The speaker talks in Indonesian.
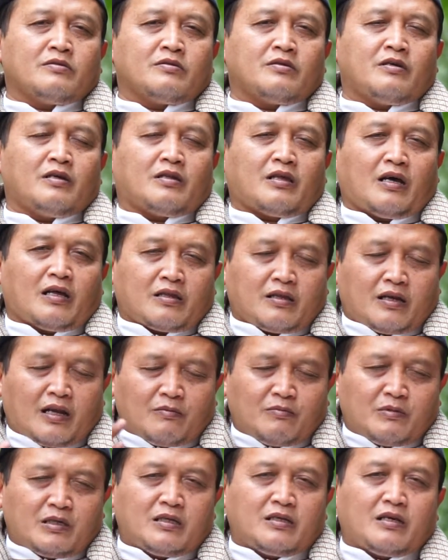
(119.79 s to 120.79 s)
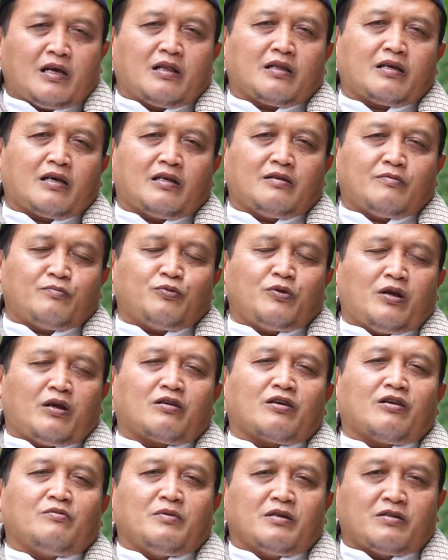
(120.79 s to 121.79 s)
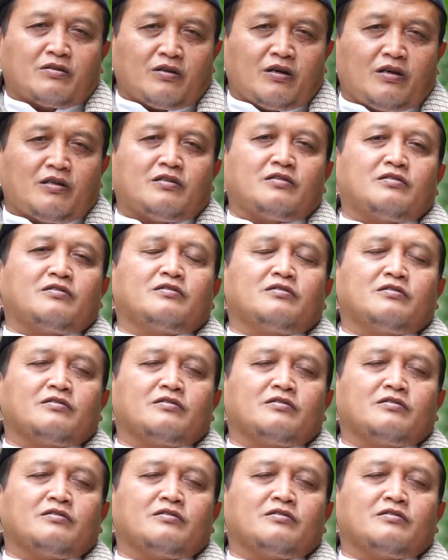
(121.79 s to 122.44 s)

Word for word: kita telah meninggalkan bulan Ramadan.